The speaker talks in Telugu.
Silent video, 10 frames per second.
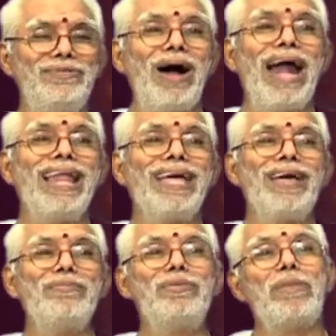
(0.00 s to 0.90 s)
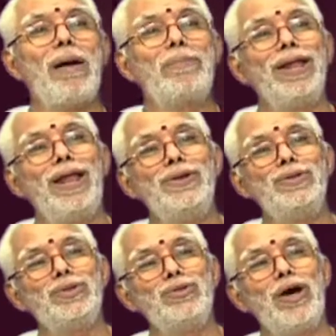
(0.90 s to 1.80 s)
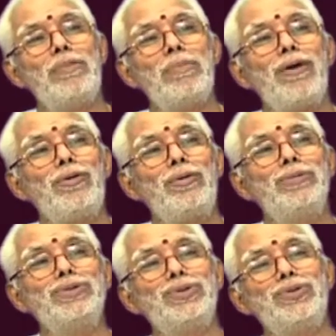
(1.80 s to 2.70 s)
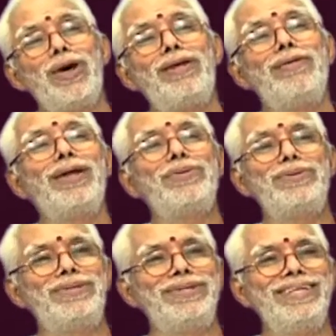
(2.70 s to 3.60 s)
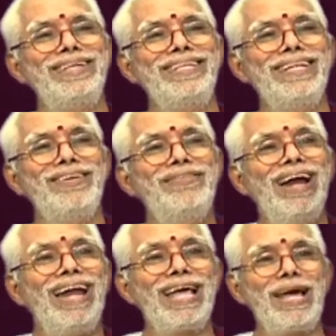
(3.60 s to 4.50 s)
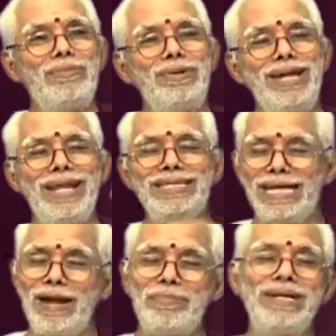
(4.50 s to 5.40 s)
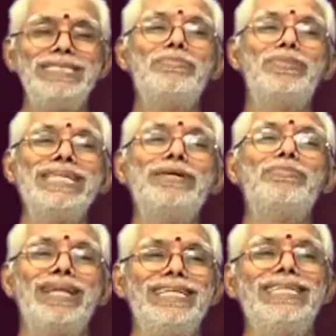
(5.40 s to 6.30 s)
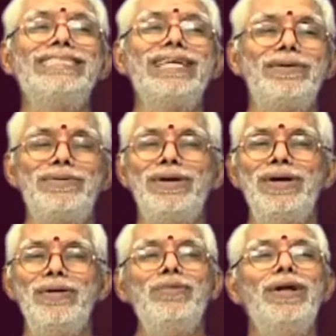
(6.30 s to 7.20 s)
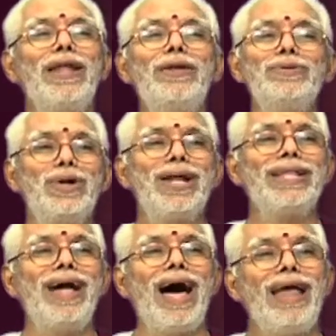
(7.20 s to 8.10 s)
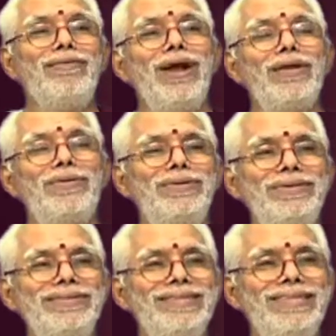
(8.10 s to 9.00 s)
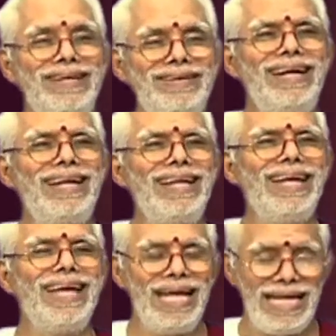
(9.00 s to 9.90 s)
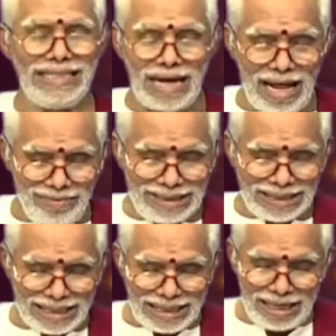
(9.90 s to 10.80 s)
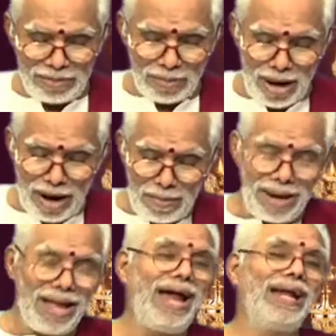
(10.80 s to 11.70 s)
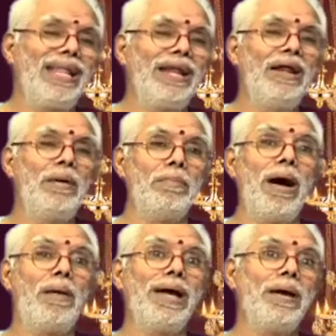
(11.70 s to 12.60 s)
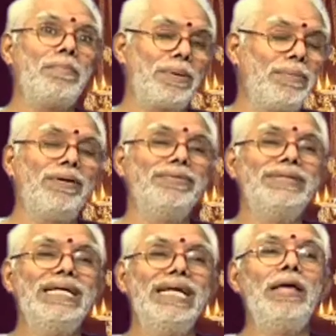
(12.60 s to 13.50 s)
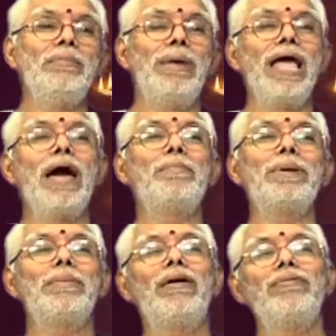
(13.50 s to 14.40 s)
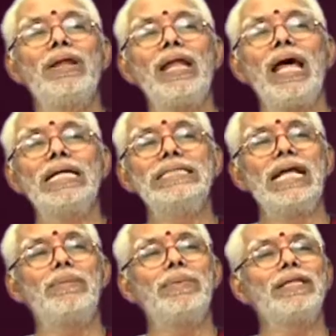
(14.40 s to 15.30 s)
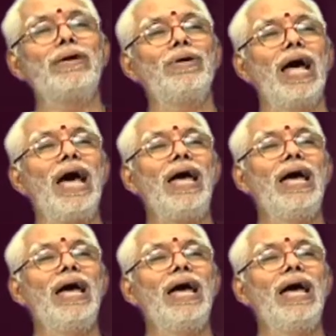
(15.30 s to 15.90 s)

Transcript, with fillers: వాళ్ళకేమో మా పిల్లల్ని చూసుకోవాలి మా కుటుంబం చూసుకోవాలని వాళ్ళకు ఉంటుంది వీళ్ళకేమో నేను చిన్నప్పటి నుంచి పెంచి పెద్ద చేశాను వీళ్ళు నన్ను చూడద్దా అని వీళ్ళకుంటుంది ఏంటంటే చాలా విచిత్రం దీన్ని మహామాయ అంట మహామాయా ప్రభావం ఈ మాయా ప్రభావం వలన జనమంతా కూడా